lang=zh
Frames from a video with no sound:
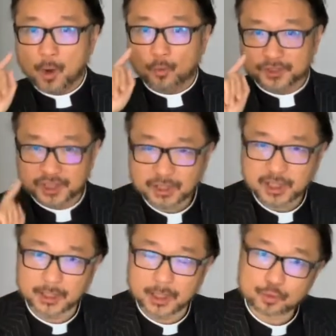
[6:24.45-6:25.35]
我相
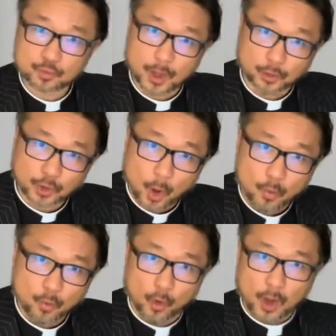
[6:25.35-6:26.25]
信耶稣要
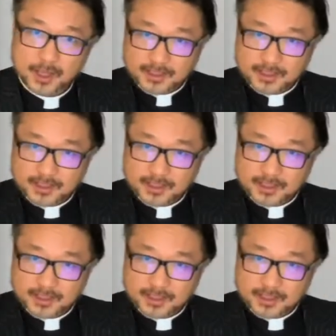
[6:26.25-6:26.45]
透过